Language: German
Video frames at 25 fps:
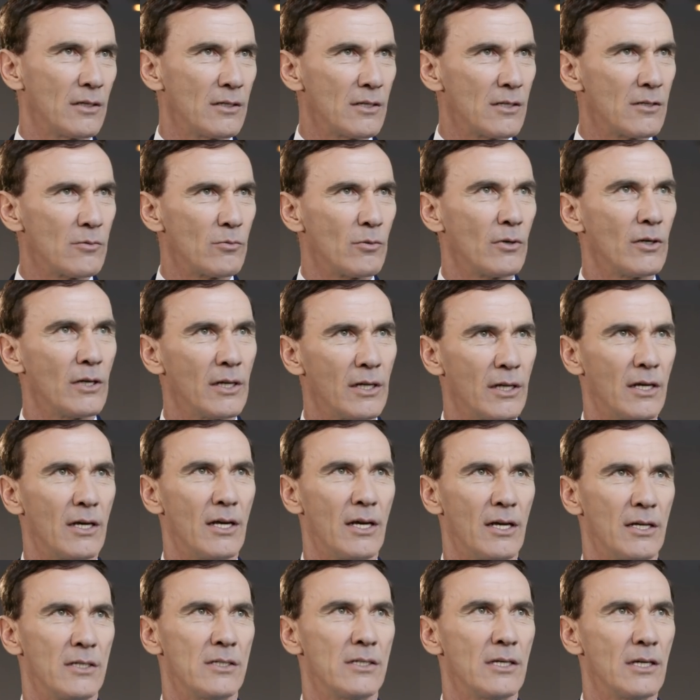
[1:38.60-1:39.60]
das ist wirklich
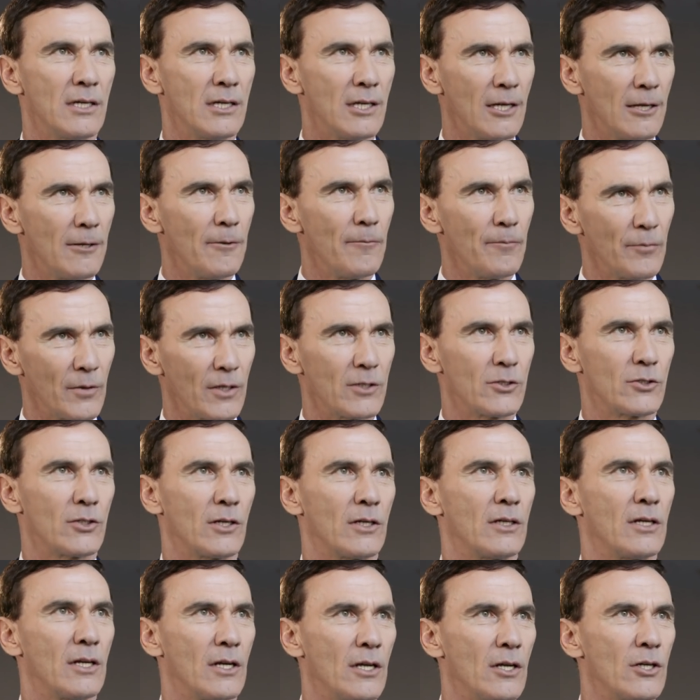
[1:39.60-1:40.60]
ein Asset, ein
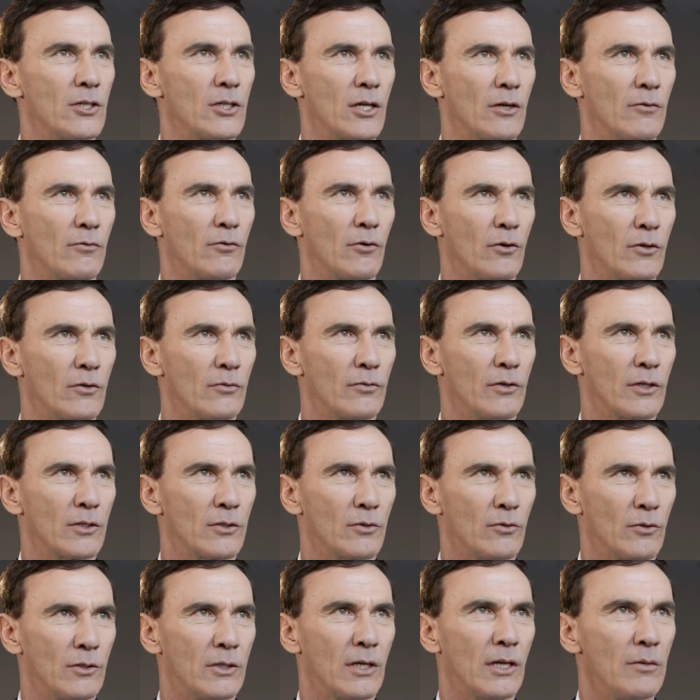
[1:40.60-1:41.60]
strategischer
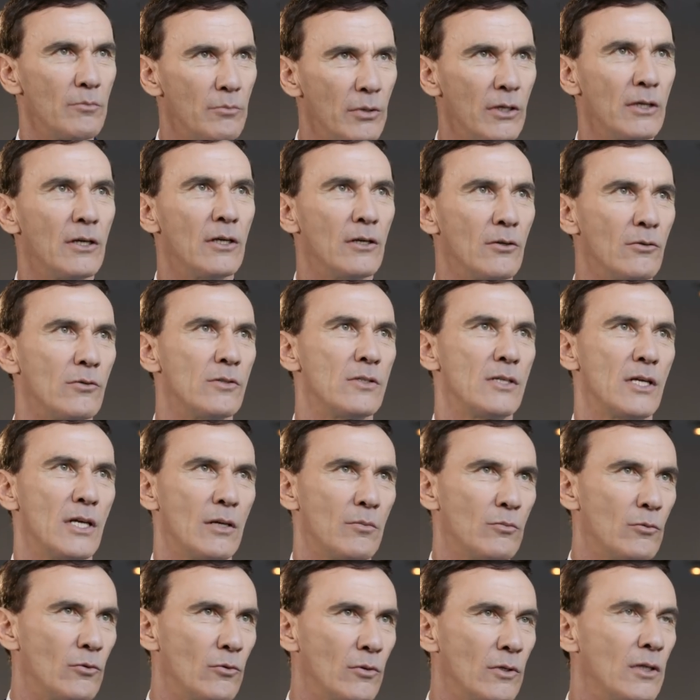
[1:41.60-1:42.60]
Erfolgsfaktor, den bietet uns
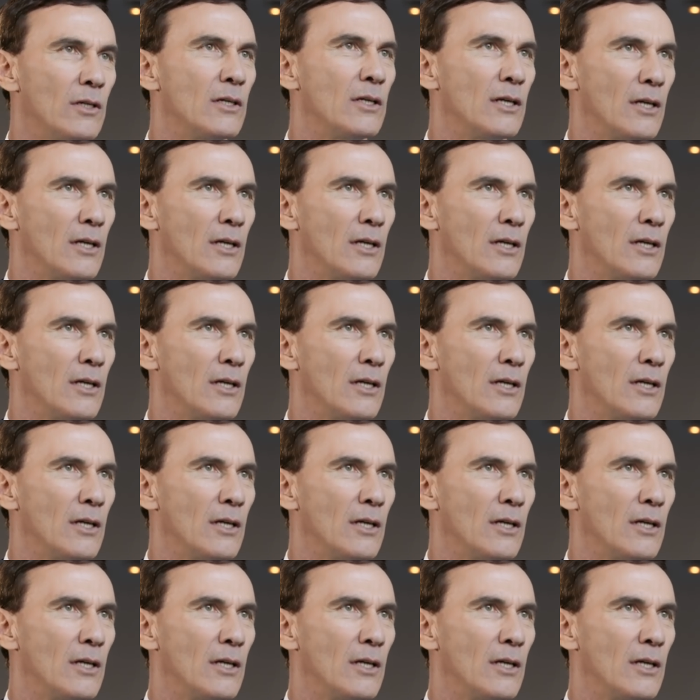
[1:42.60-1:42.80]
eben nur die